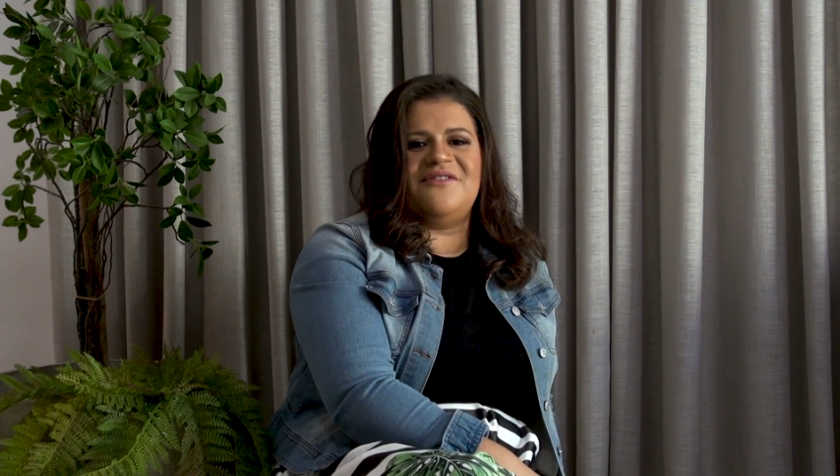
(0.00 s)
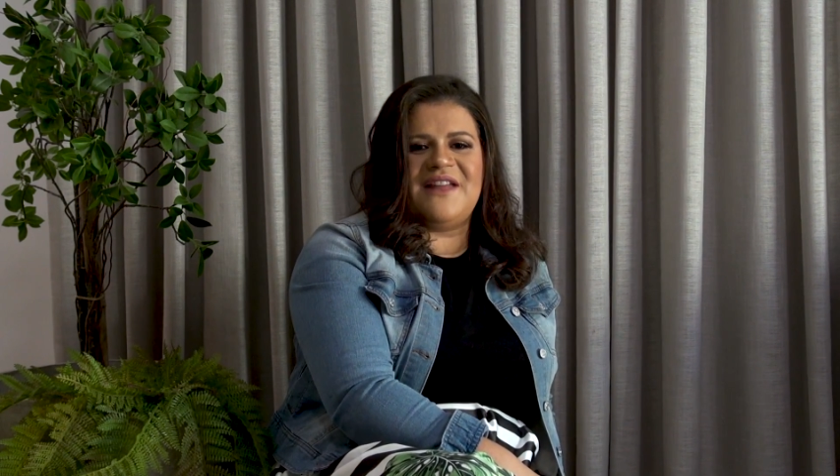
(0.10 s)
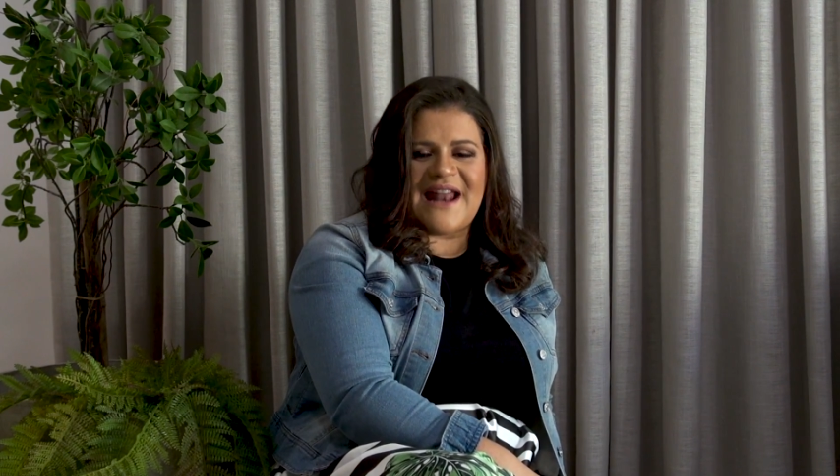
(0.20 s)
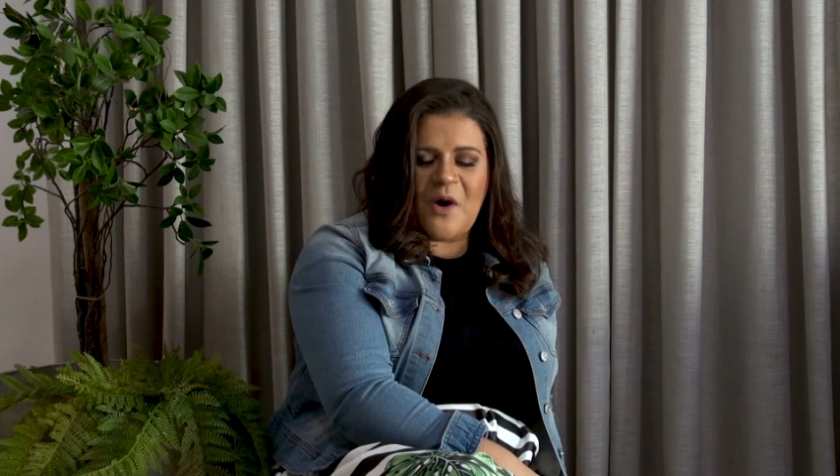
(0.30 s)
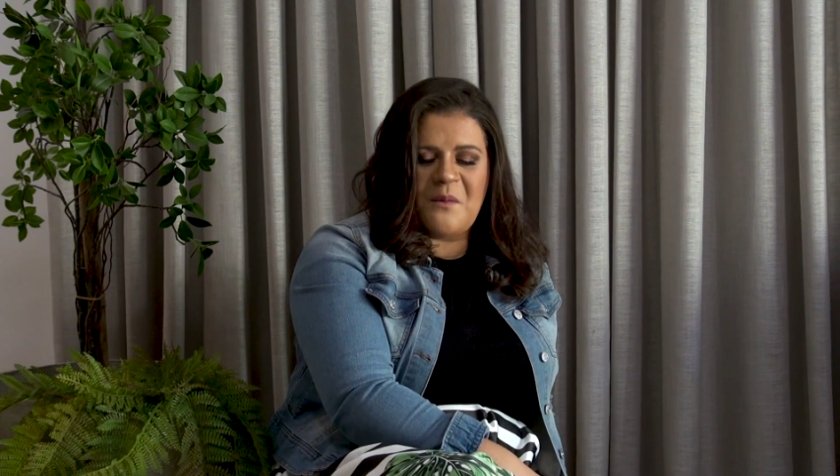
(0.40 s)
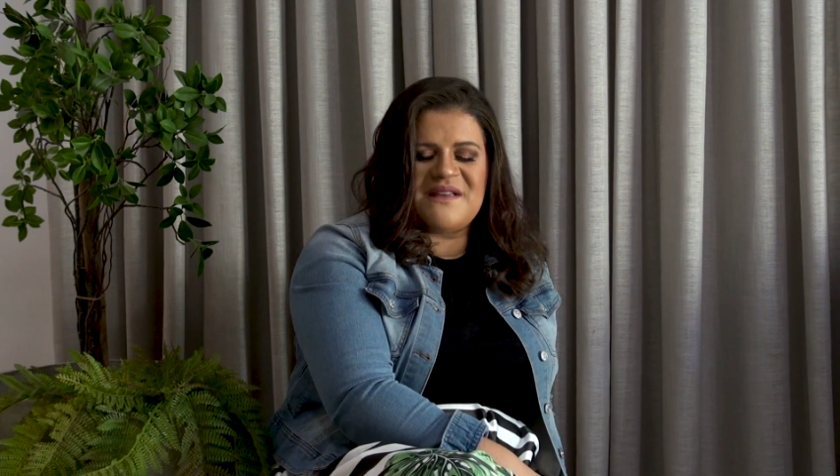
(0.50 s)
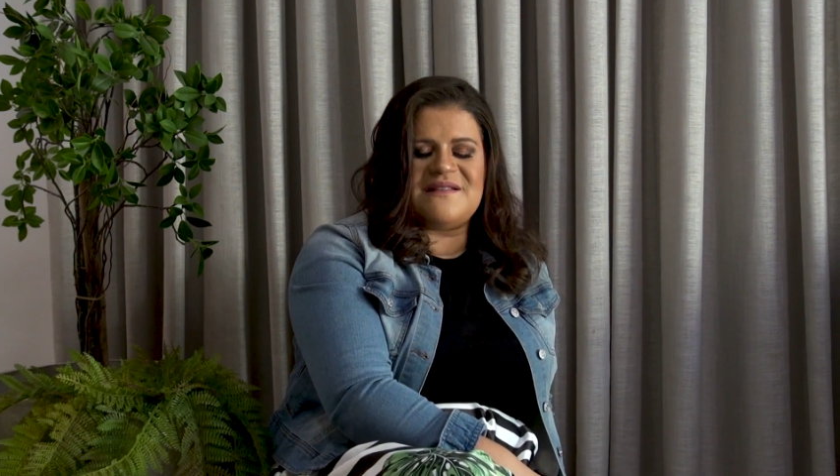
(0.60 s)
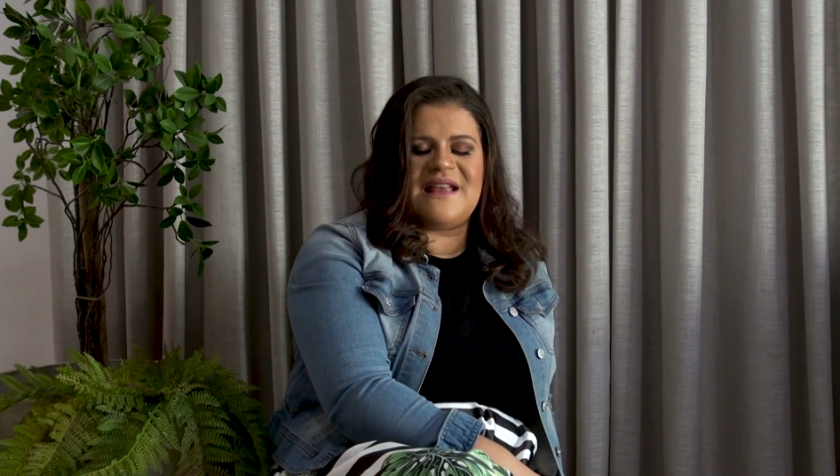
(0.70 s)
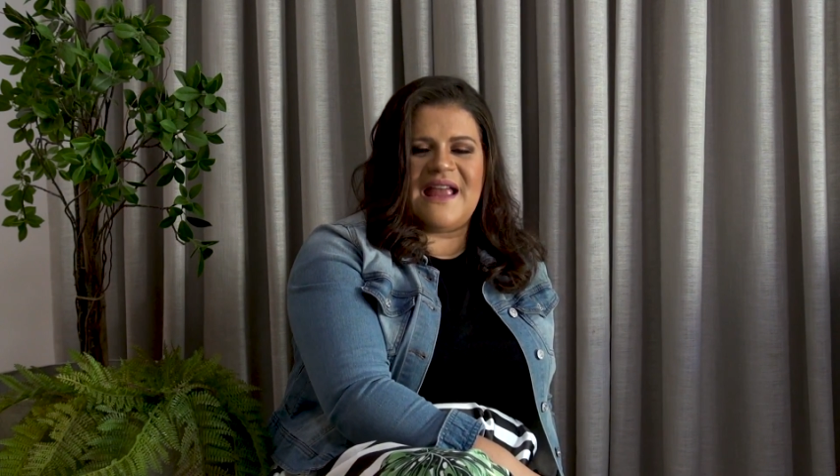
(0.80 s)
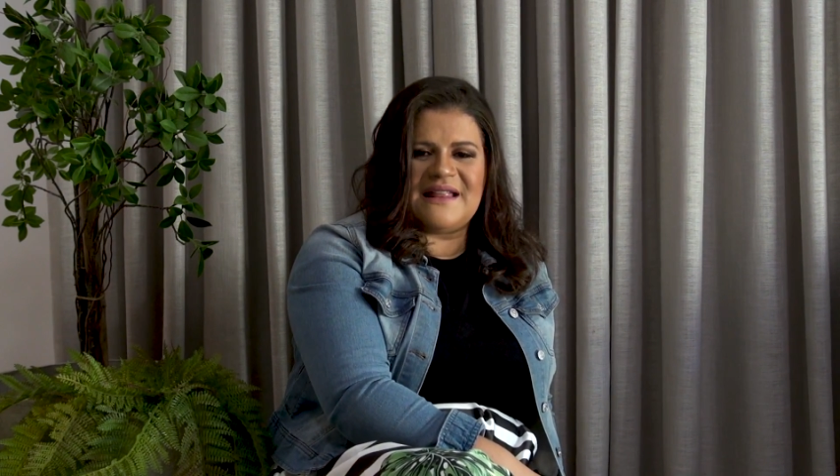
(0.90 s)
Ver almas
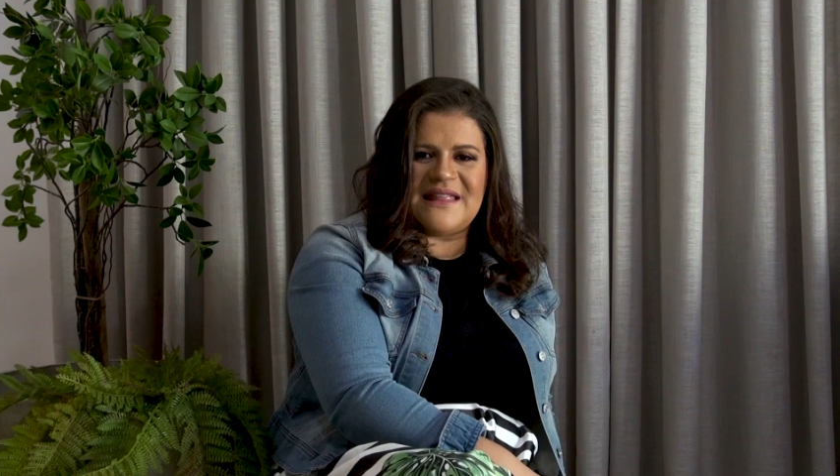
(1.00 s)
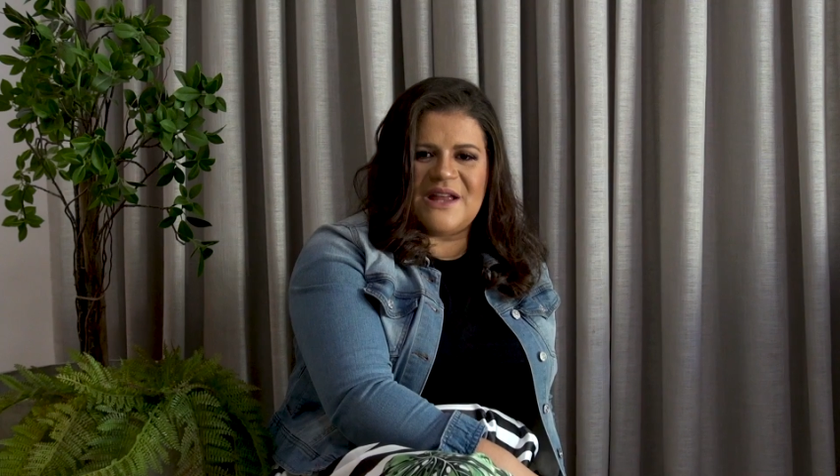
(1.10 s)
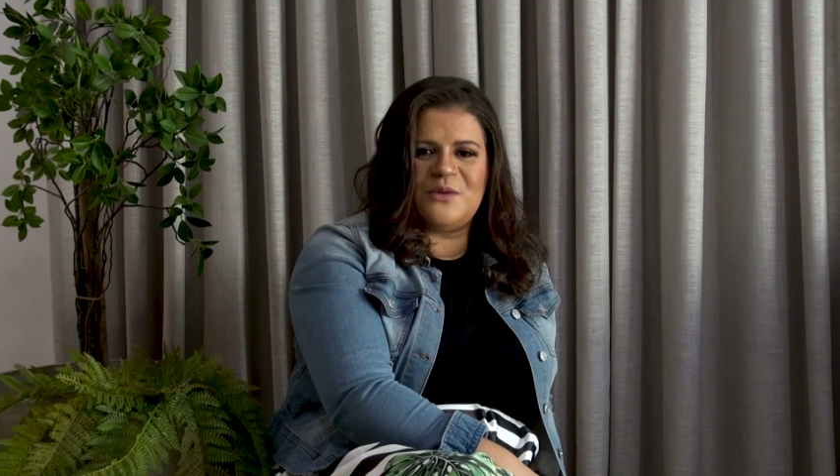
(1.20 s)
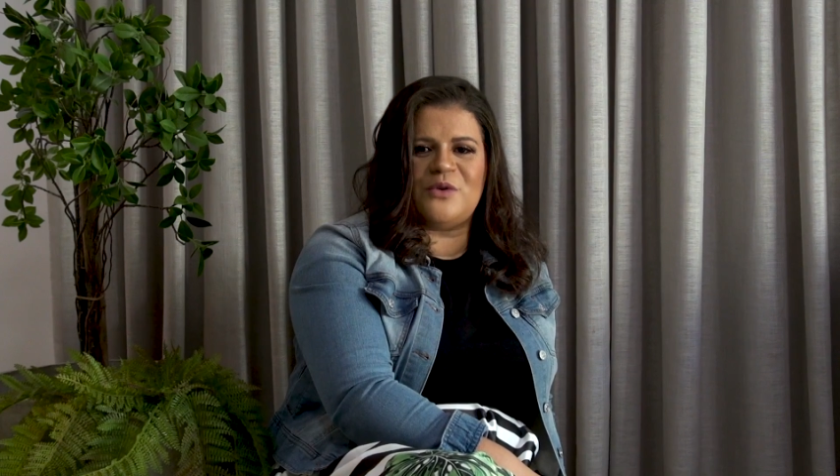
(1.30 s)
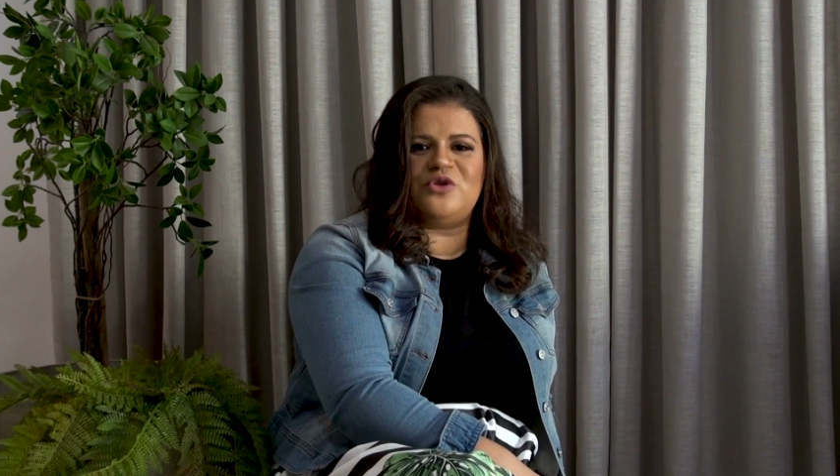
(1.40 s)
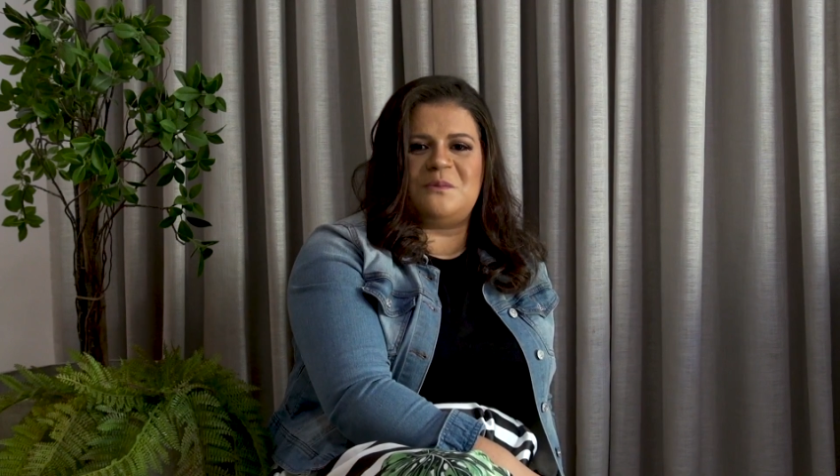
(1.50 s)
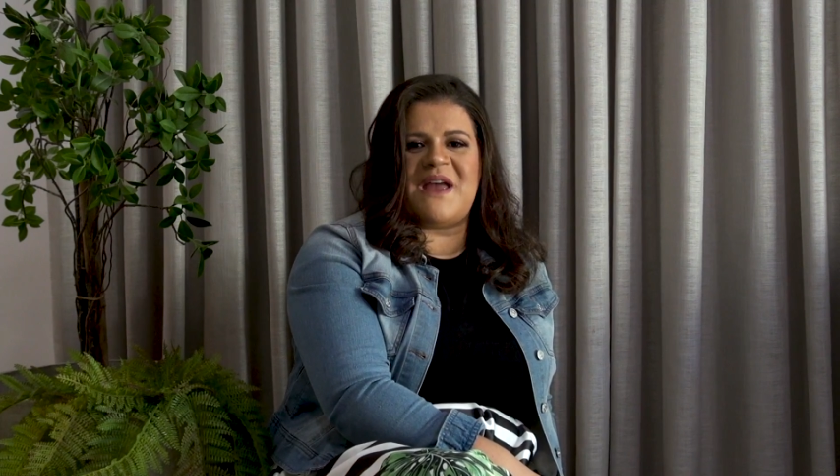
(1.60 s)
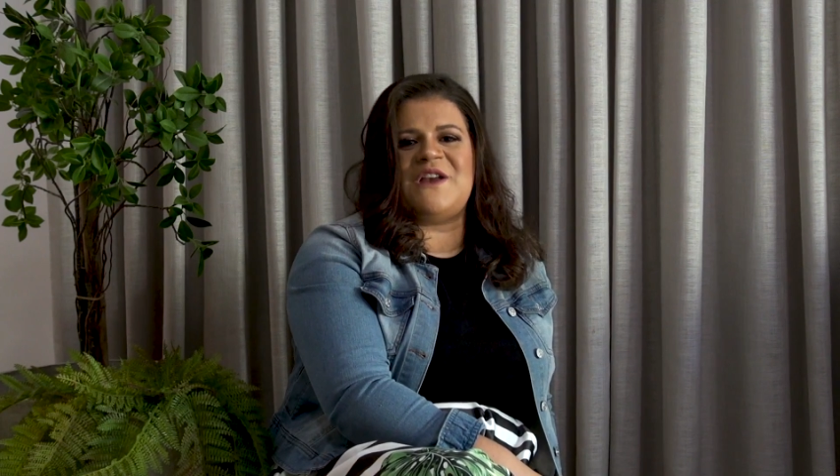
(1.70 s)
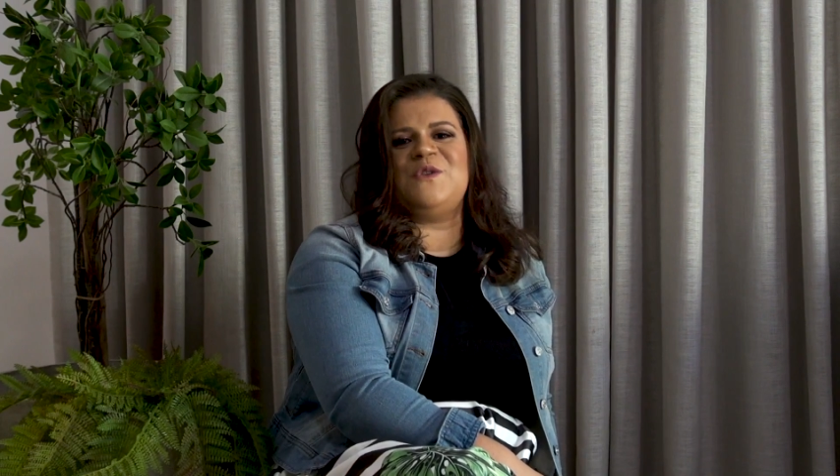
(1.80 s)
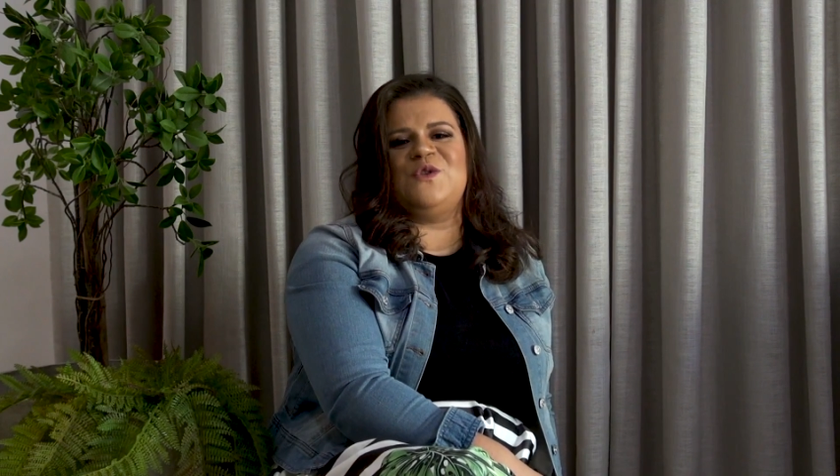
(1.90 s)
se rendendo aos pés de